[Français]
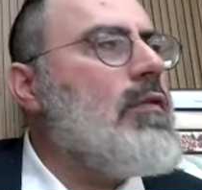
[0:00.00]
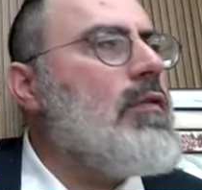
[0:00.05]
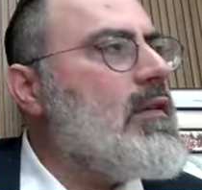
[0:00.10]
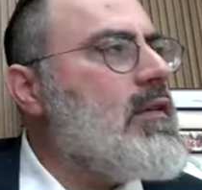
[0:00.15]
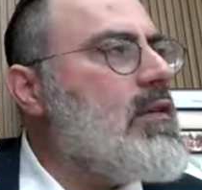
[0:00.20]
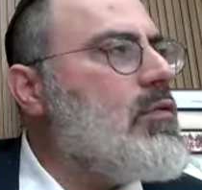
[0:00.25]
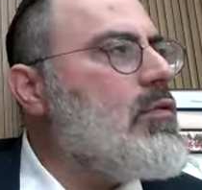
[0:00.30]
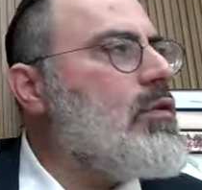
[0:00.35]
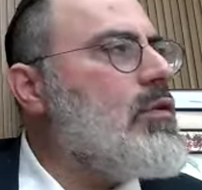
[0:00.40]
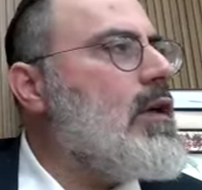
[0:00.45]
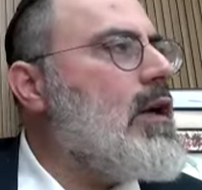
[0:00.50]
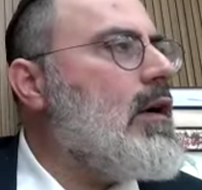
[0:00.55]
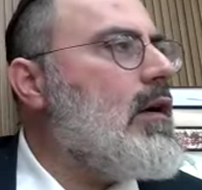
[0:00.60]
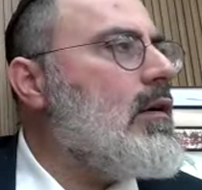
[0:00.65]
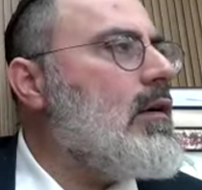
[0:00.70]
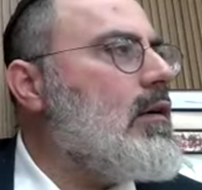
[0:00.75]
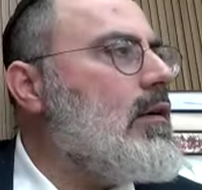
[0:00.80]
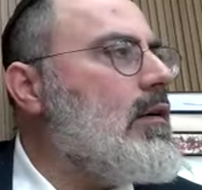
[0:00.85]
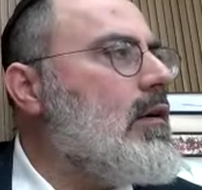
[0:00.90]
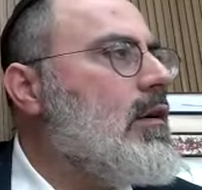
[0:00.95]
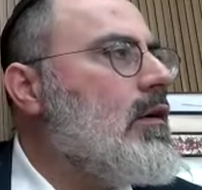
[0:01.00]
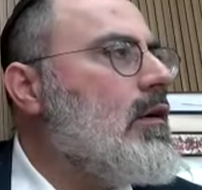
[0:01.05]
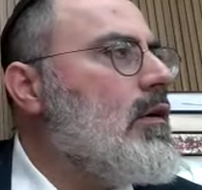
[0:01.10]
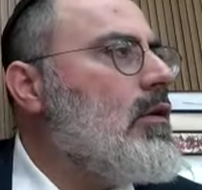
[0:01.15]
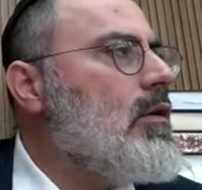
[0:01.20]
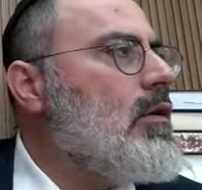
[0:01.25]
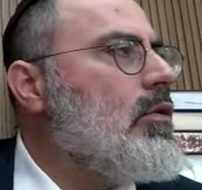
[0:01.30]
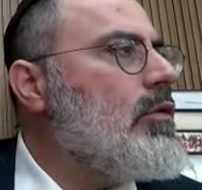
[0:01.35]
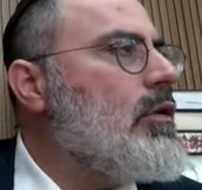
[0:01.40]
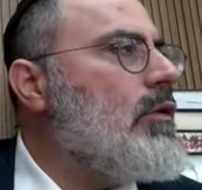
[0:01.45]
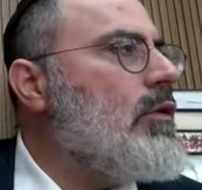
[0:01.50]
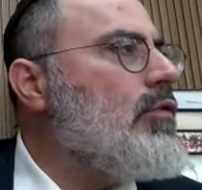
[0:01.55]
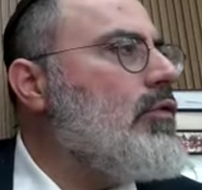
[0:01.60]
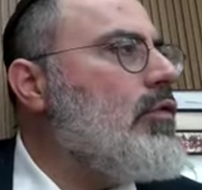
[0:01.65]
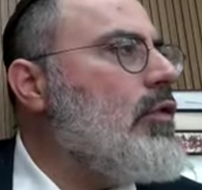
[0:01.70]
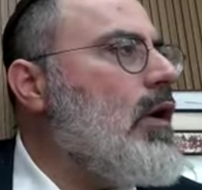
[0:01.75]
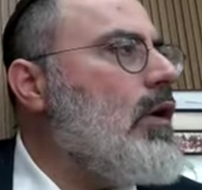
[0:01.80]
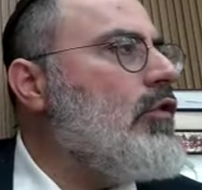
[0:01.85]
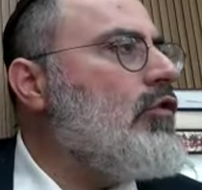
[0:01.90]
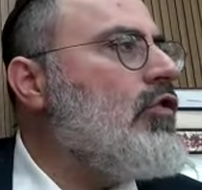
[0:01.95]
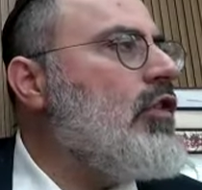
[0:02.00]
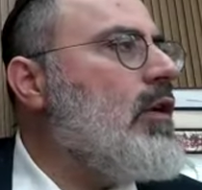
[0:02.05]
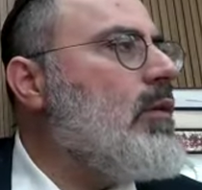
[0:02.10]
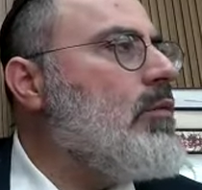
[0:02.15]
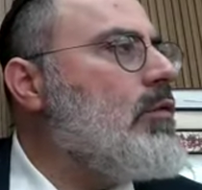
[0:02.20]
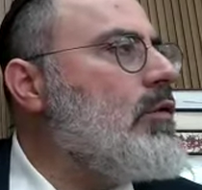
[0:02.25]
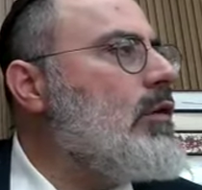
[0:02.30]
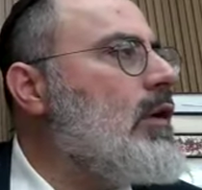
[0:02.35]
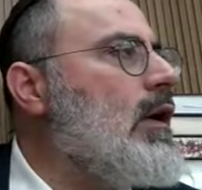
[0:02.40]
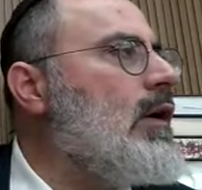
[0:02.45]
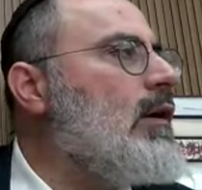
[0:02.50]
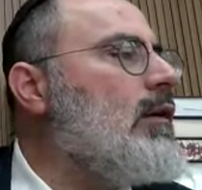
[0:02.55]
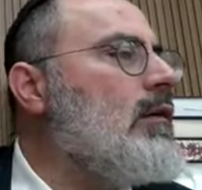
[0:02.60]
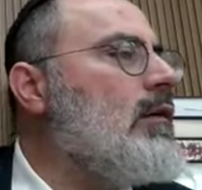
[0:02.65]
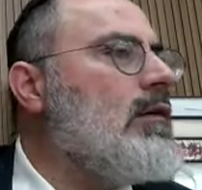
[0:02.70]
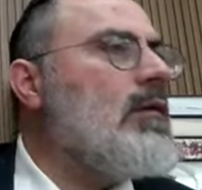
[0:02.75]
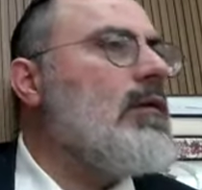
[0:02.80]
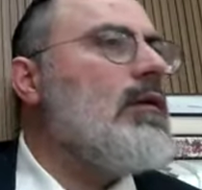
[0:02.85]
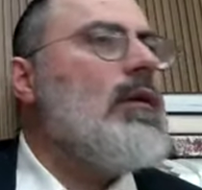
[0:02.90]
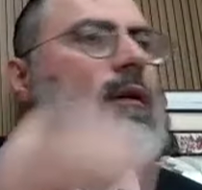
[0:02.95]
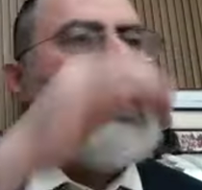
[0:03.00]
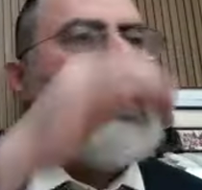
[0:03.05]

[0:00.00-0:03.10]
Shevet Yehuda, on a vu Anche Mouna.